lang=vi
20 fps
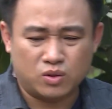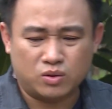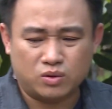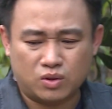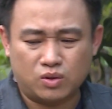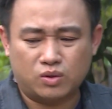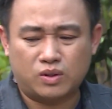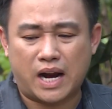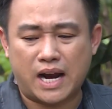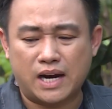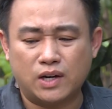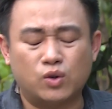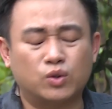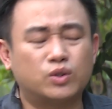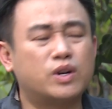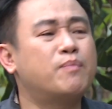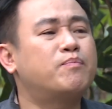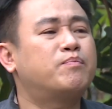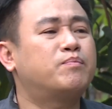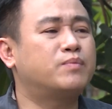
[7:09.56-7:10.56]
con con ráng
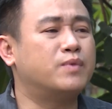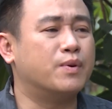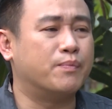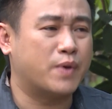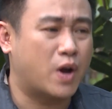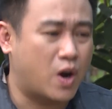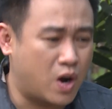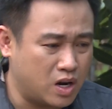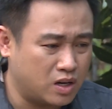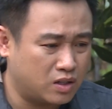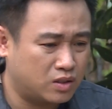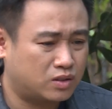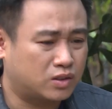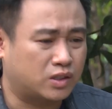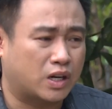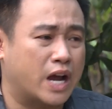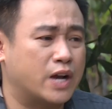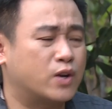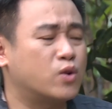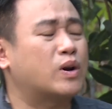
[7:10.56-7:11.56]
con giúp giùm nó,
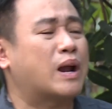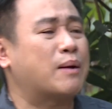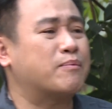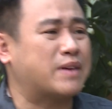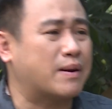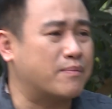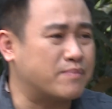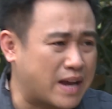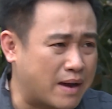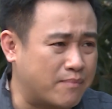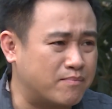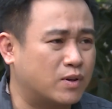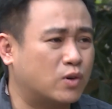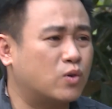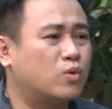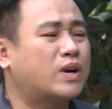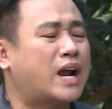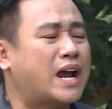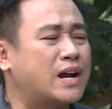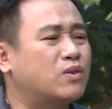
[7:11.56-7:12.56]
kệ con làm chậm chậm mà
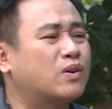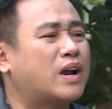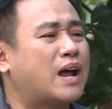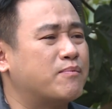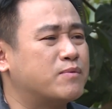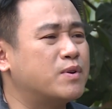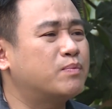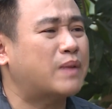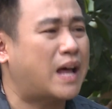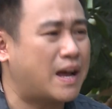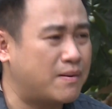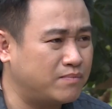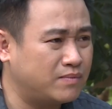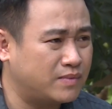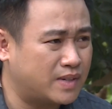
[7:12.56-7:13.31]
con ráng con làm giúp Tám